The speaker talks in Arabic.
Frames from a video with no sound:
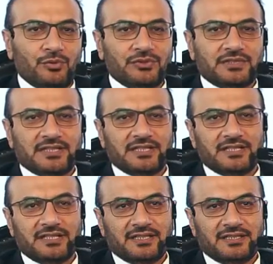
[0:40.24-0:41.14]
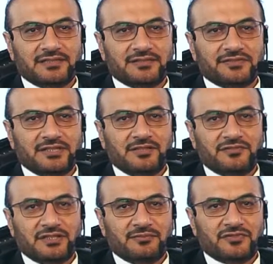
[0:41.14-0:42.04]
مولود آه، في
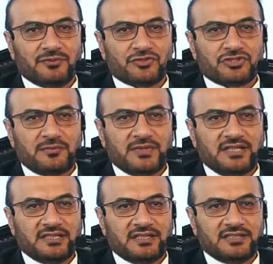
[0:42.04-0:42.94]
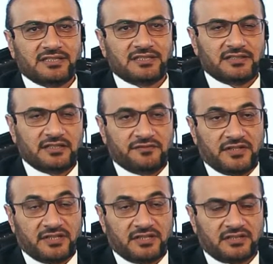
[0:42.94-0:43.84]
في في مجتمع يعني آه،
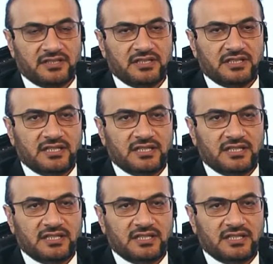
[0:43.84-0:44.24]
فقير